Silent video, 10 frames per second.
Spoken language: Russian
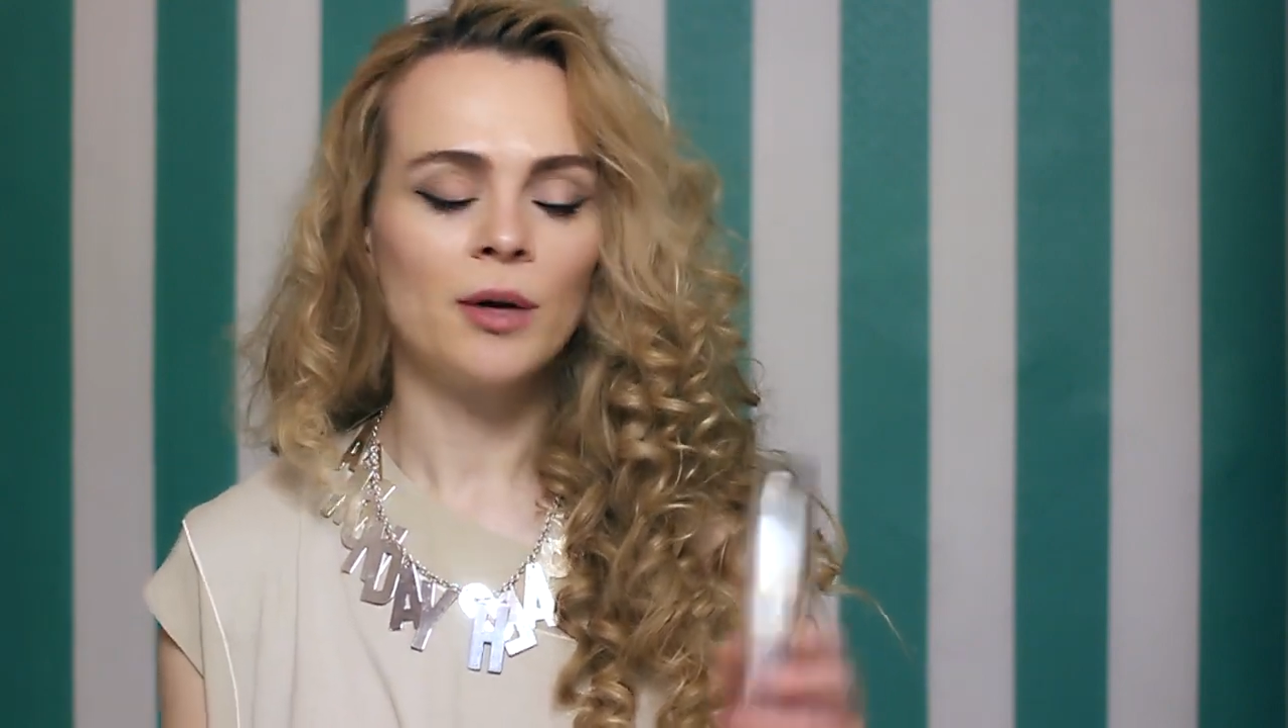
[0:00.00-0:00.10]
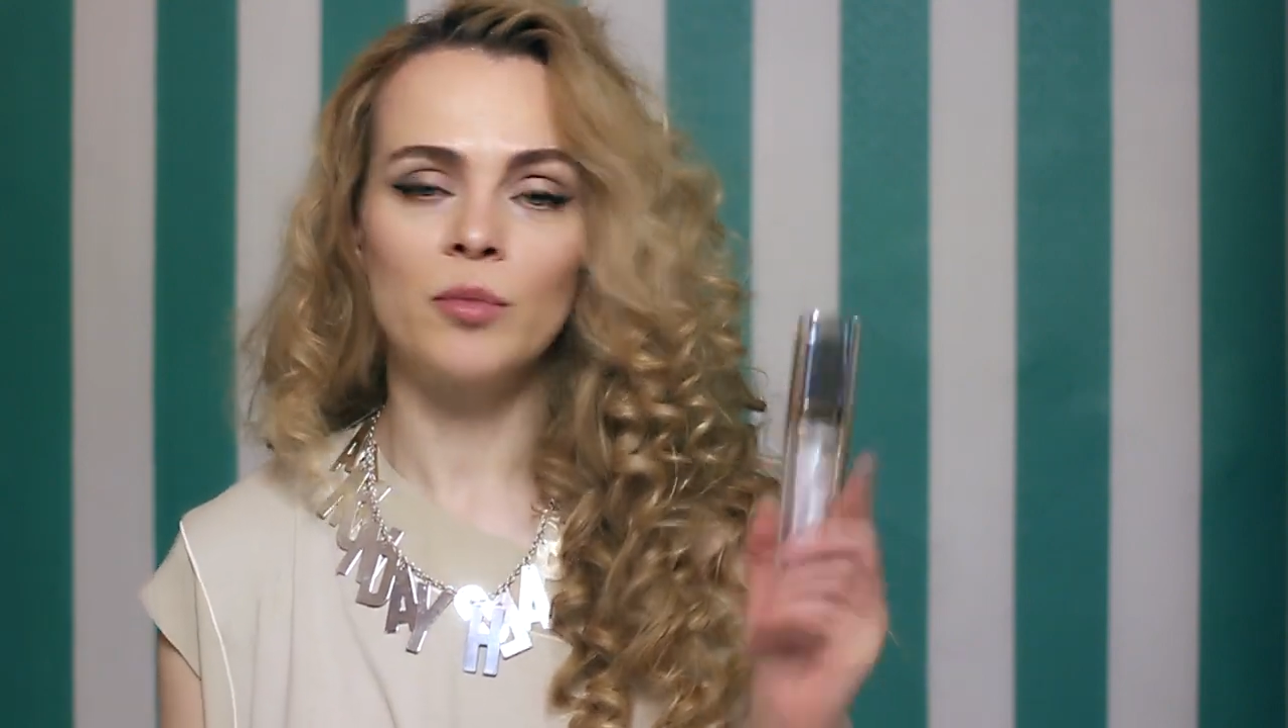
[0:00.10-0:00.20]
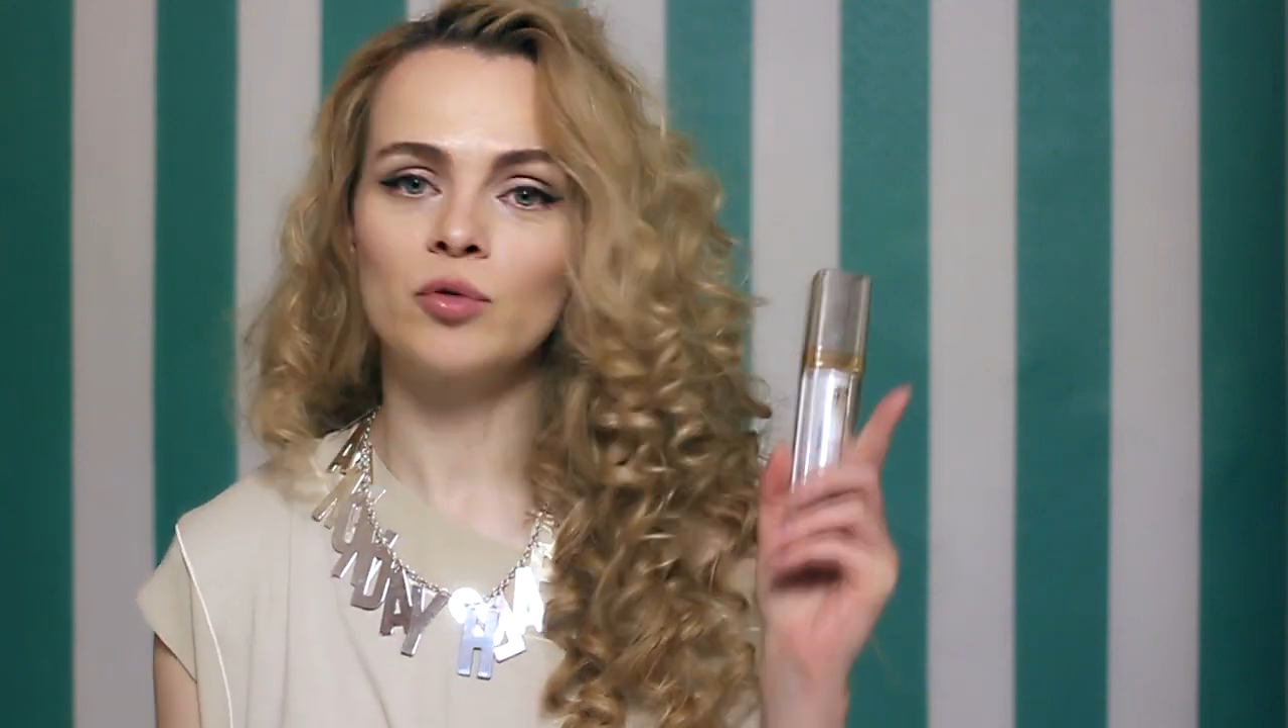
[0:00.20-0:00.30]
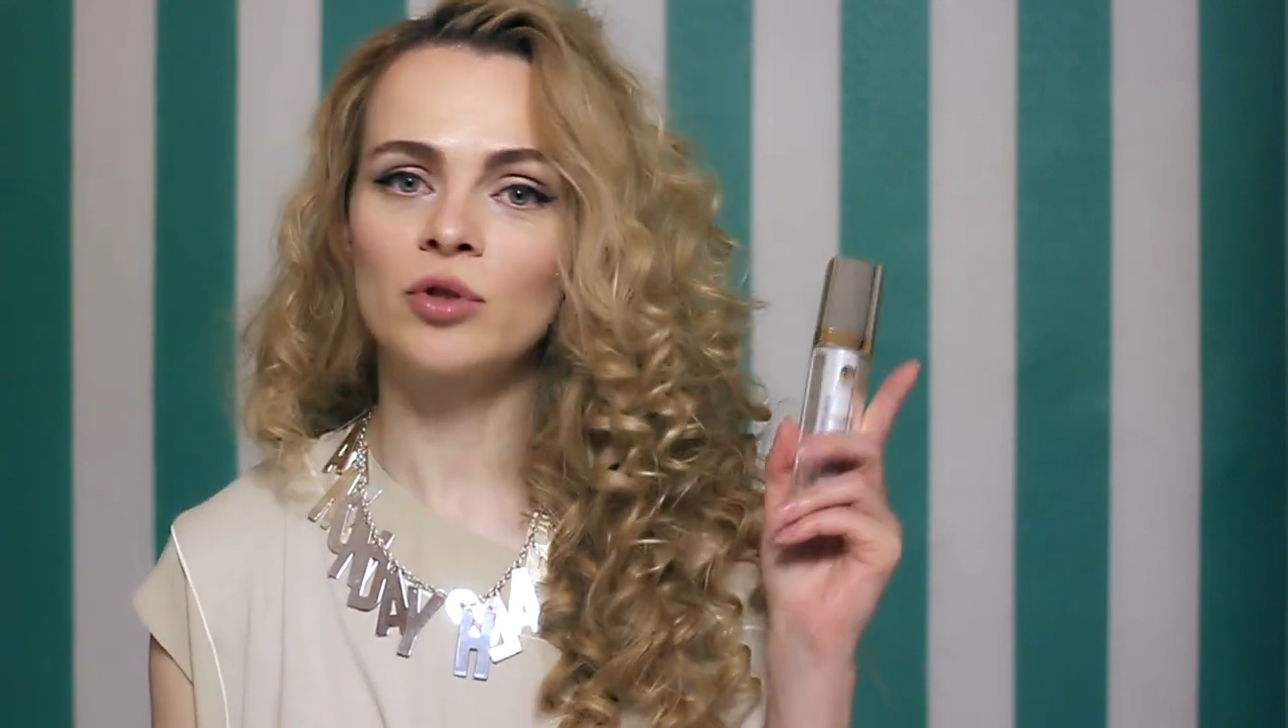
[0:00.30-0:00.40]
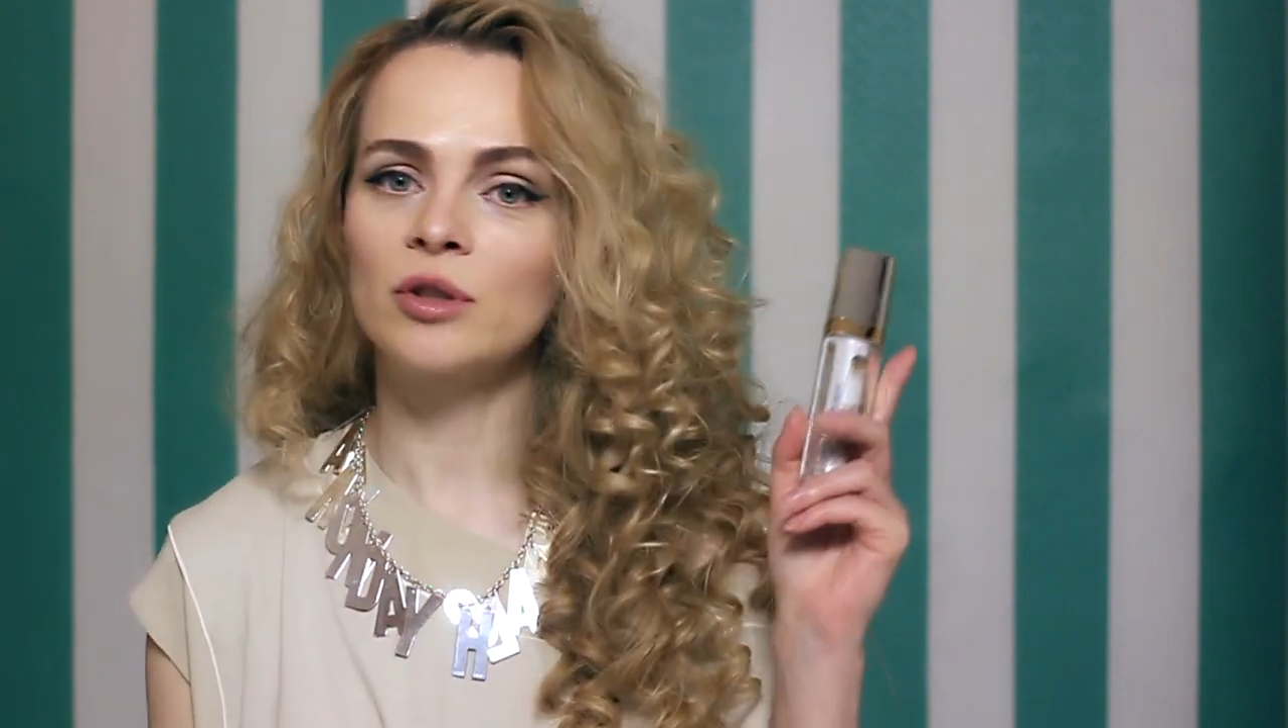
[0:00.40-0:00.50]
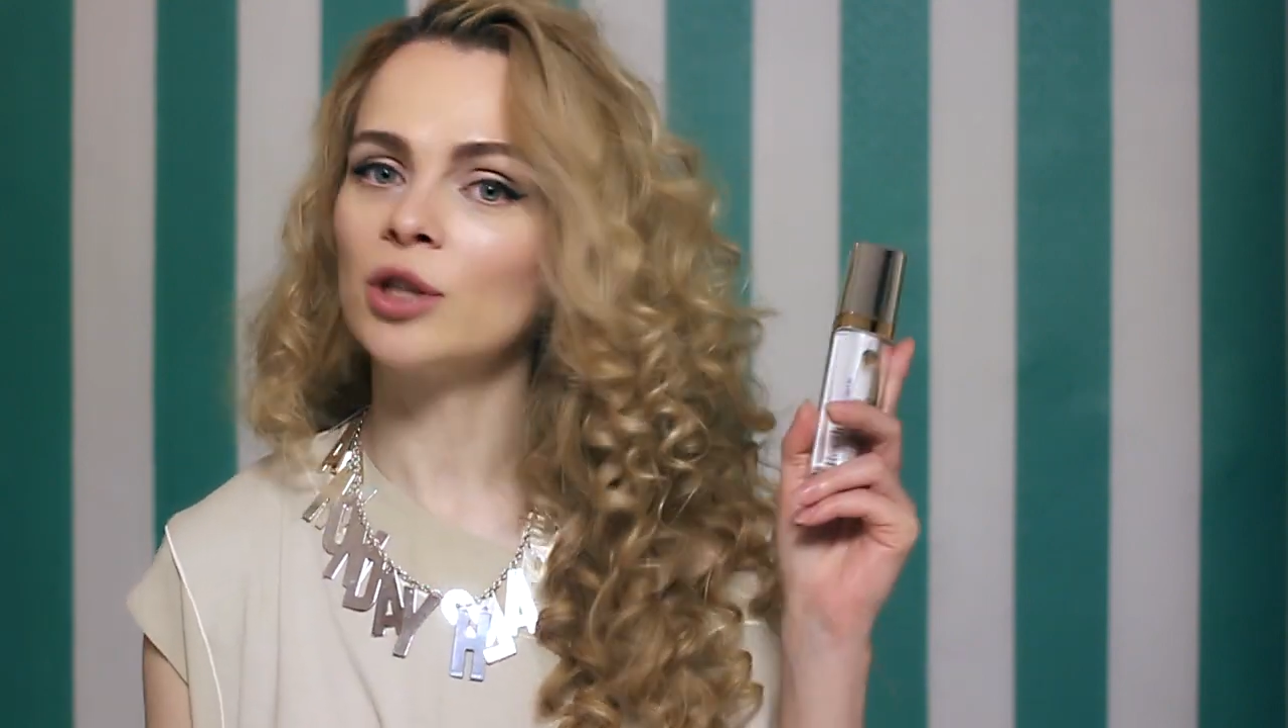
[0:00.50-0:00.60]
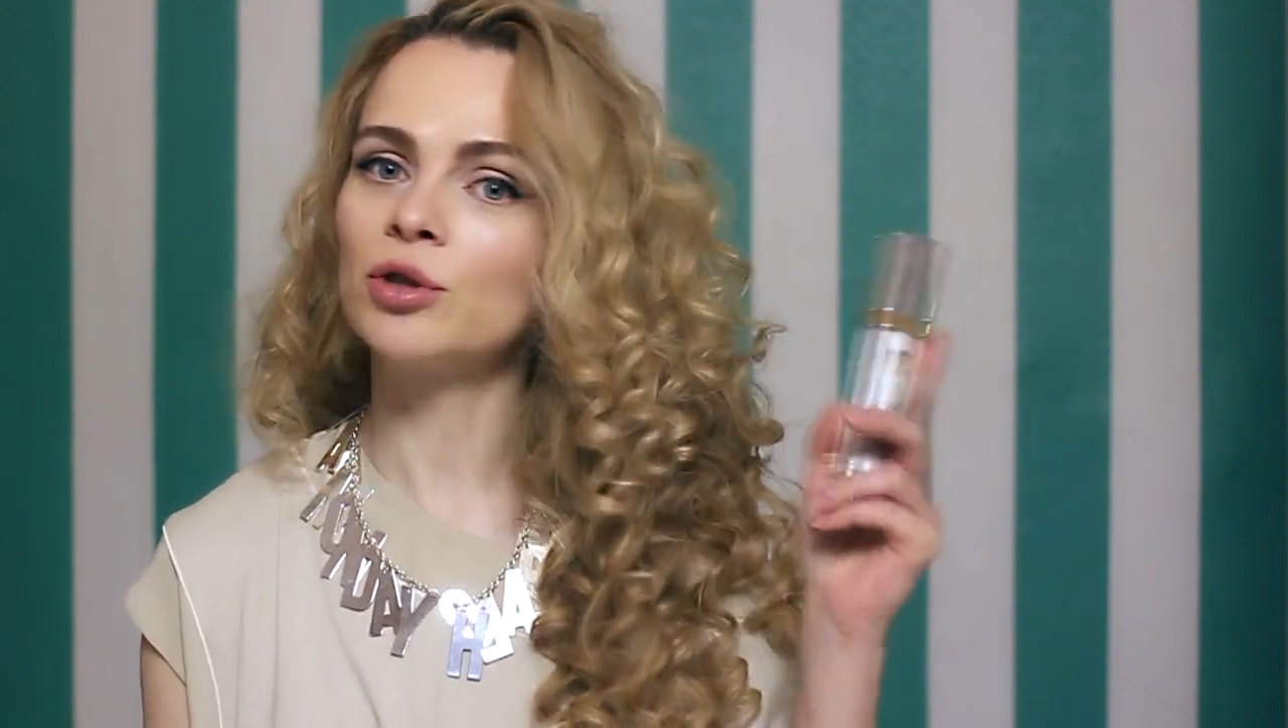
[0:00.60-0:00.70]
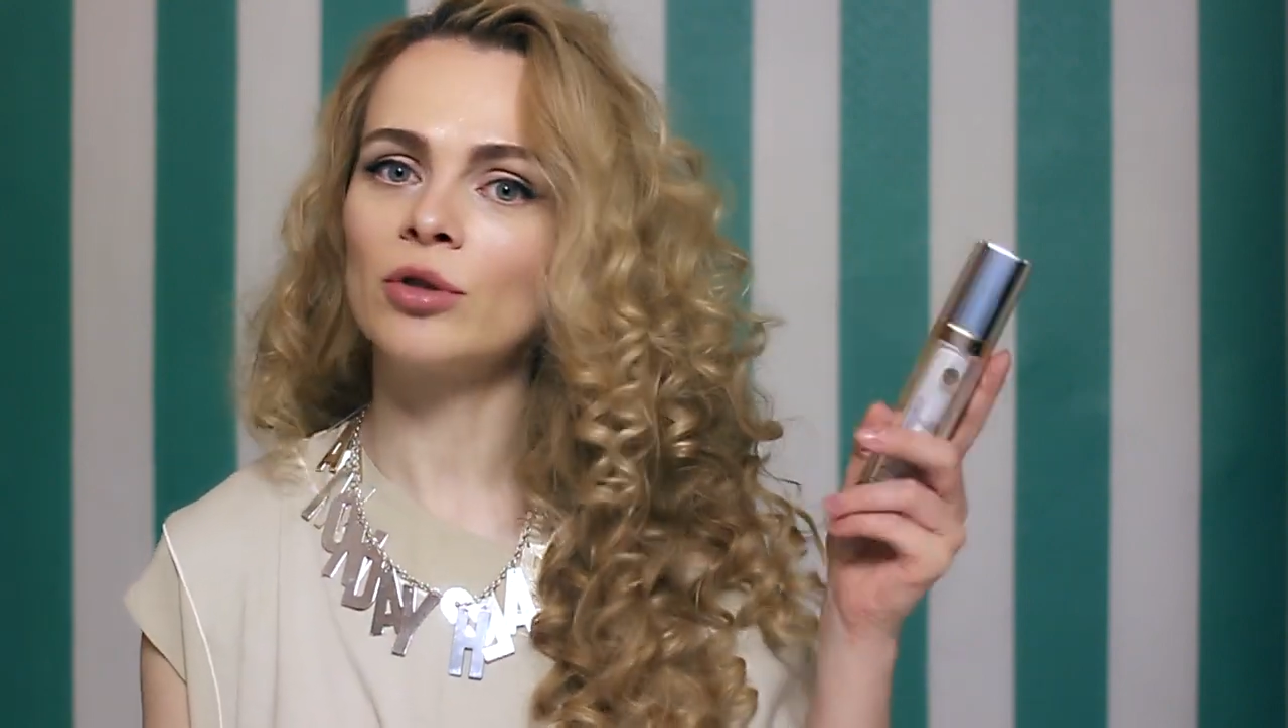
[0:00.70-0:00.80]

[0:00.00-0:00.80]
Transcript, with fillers: И могу сказать,